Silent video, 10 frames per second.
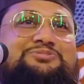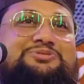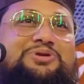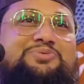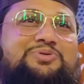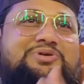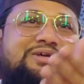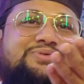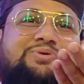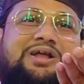জোরে বলবেন
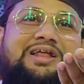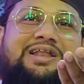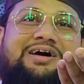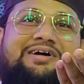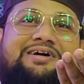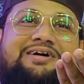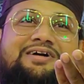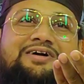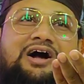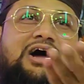না সোহান আল্লাহ
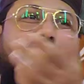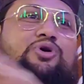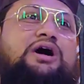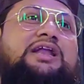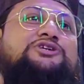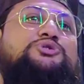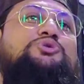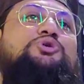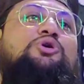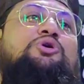আর ওখানে
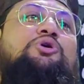শুধু